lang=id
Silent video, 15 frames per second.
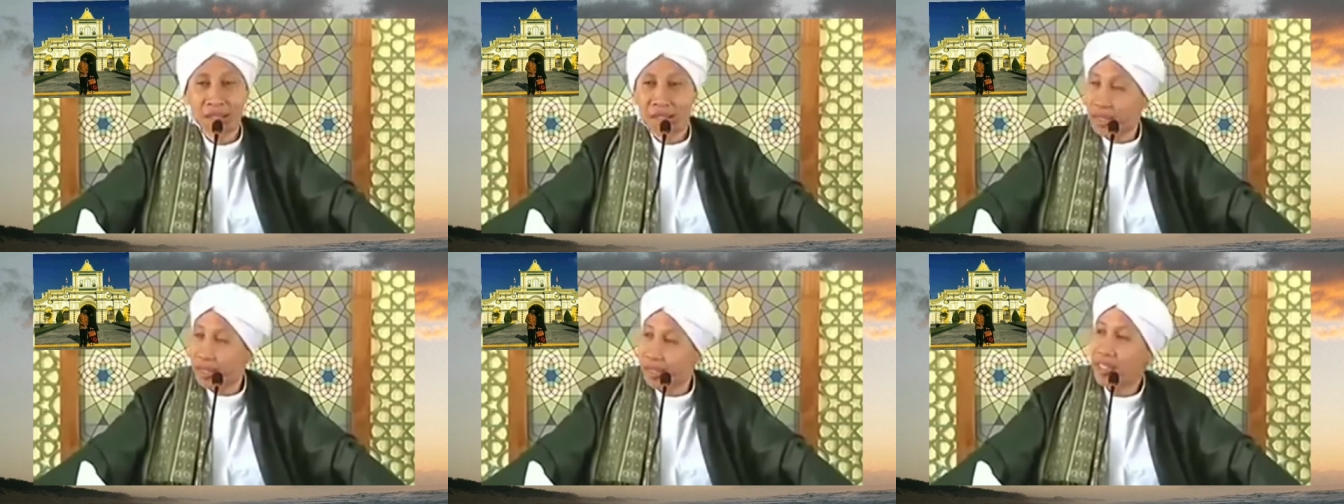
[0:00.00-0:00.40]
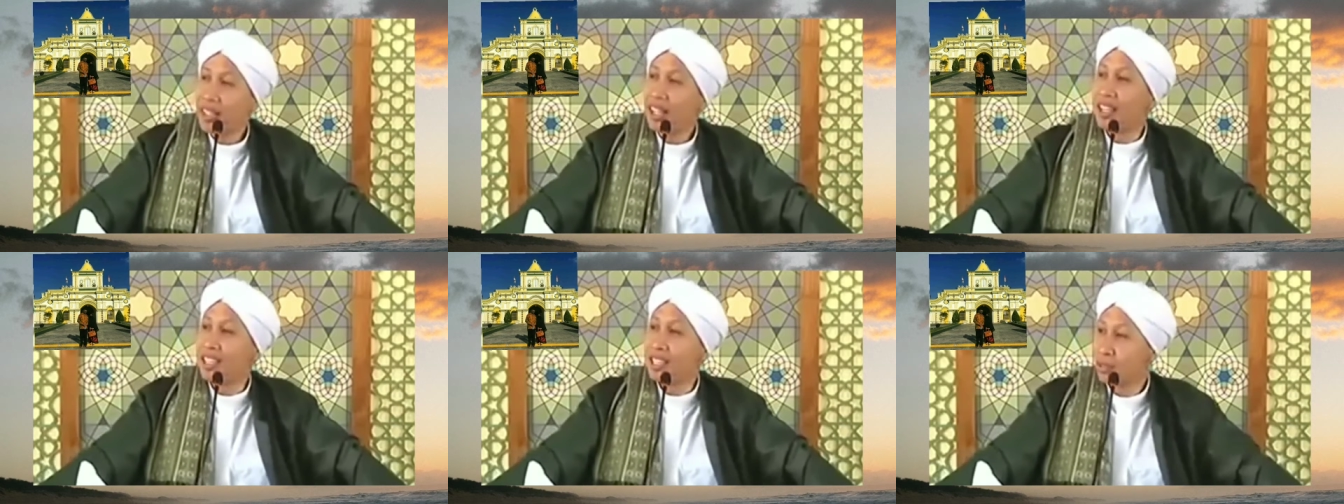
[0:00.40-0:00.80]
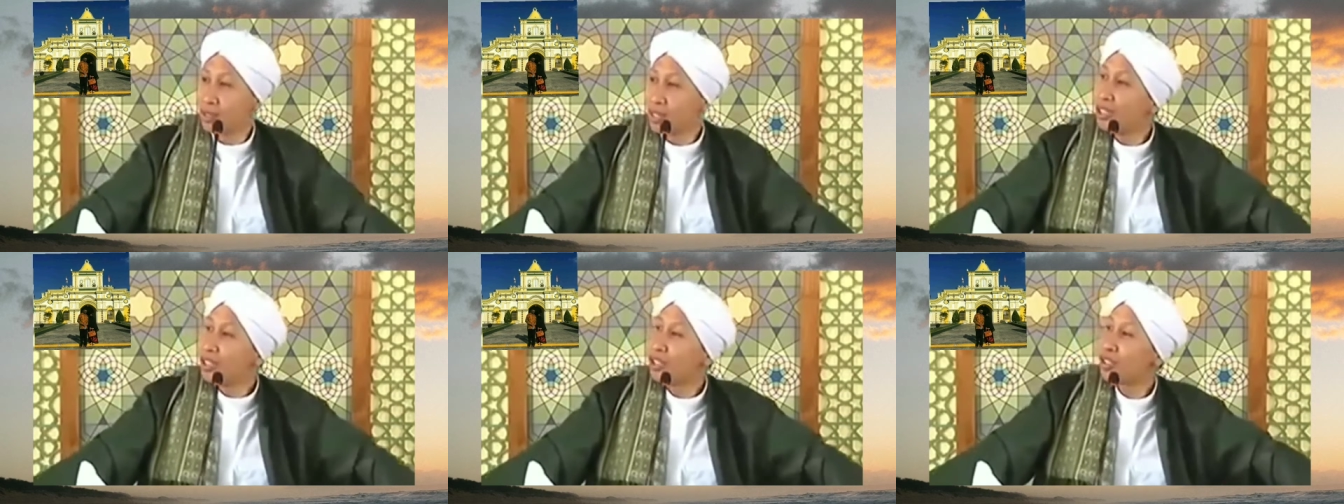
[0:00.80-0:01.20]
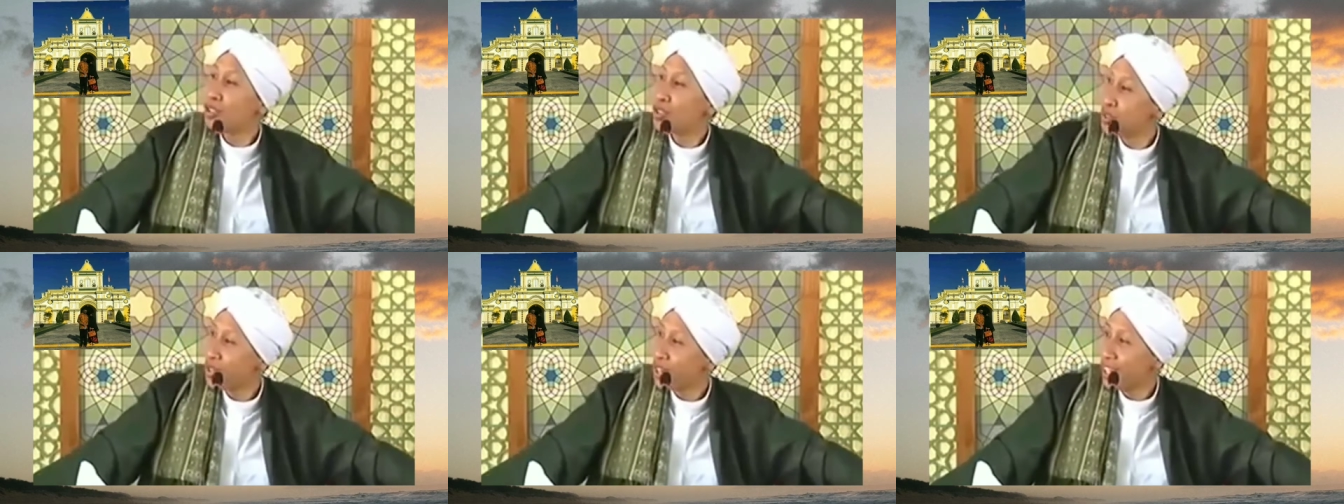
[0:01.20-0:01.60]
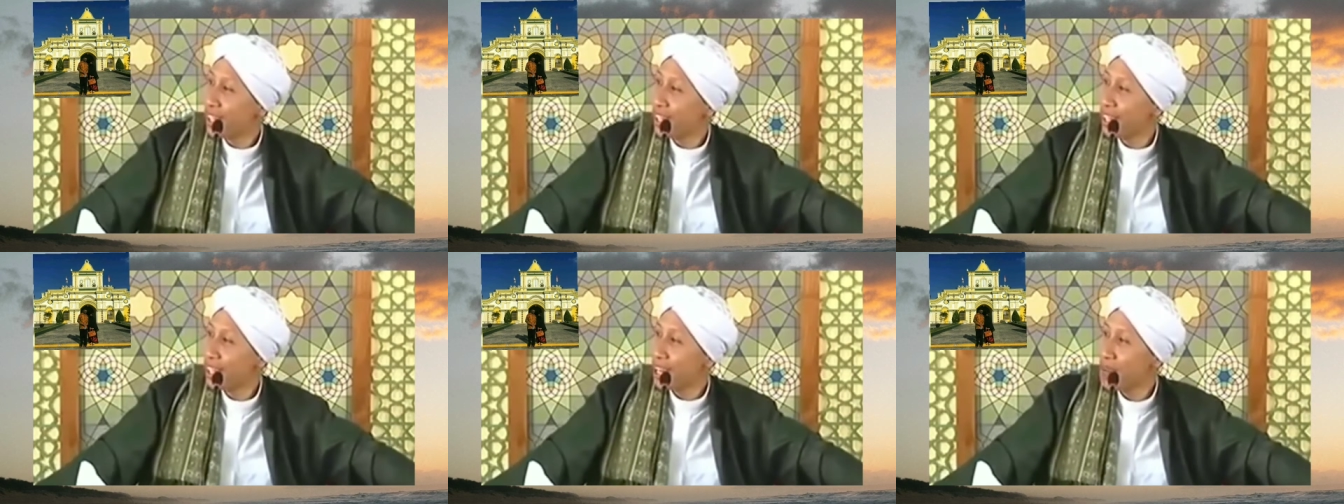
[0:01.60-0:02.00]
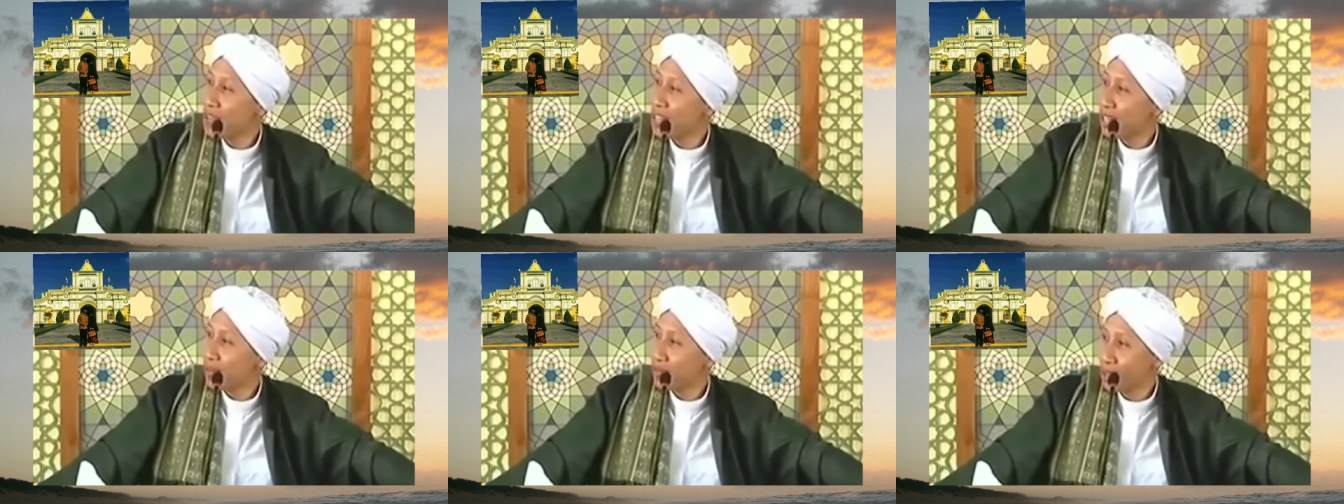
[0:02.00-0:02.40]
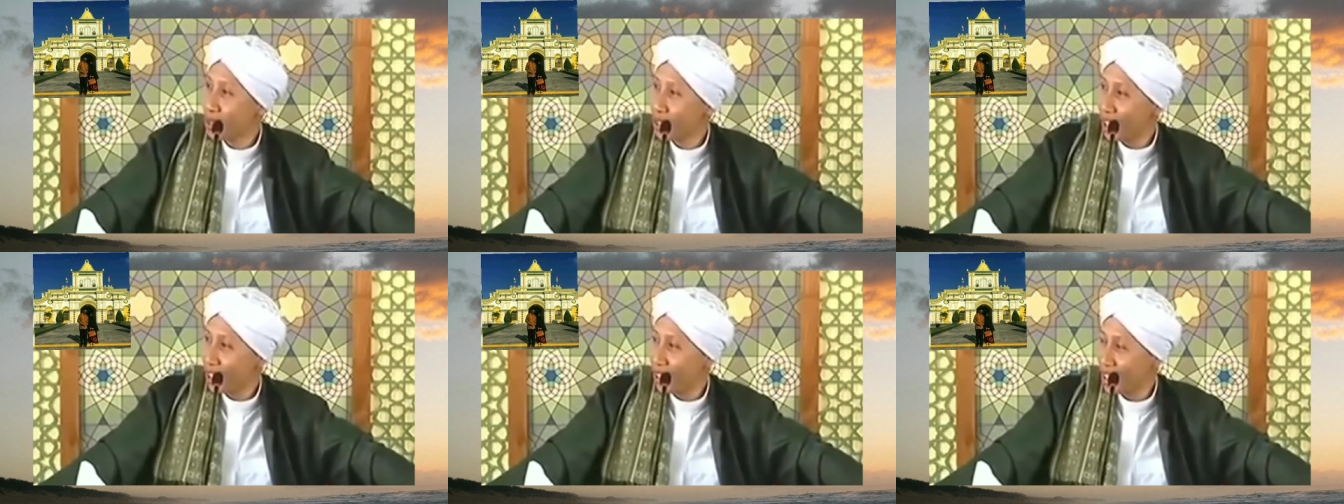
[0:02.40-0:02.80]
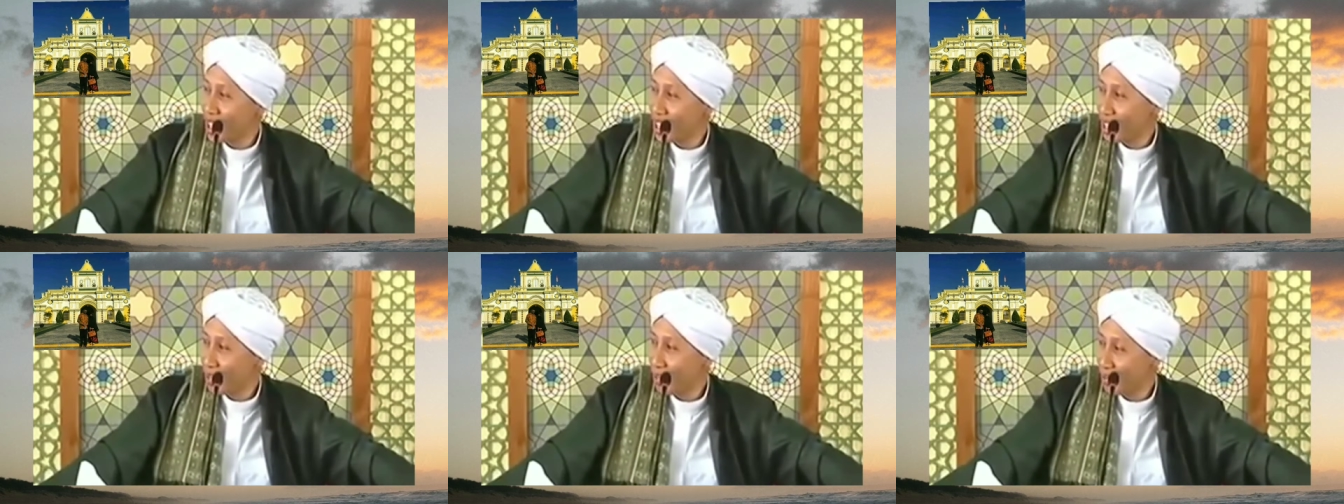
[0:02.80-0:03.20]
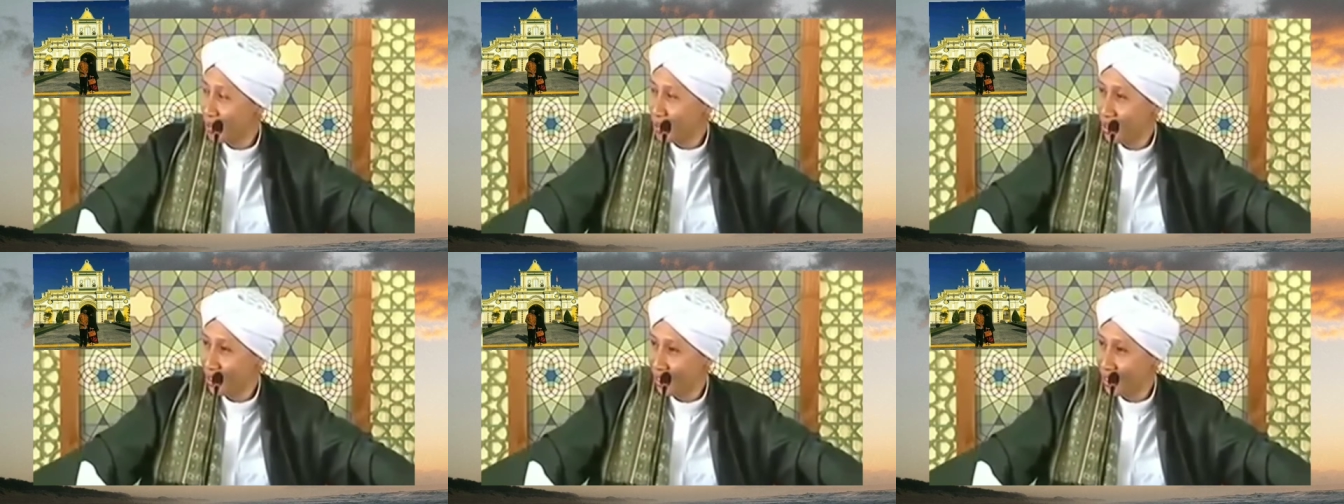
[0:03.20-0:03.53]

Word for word: Tidak. Sebelum itu kejujuran yang tidak bisa dipungkiri oleh siapapun.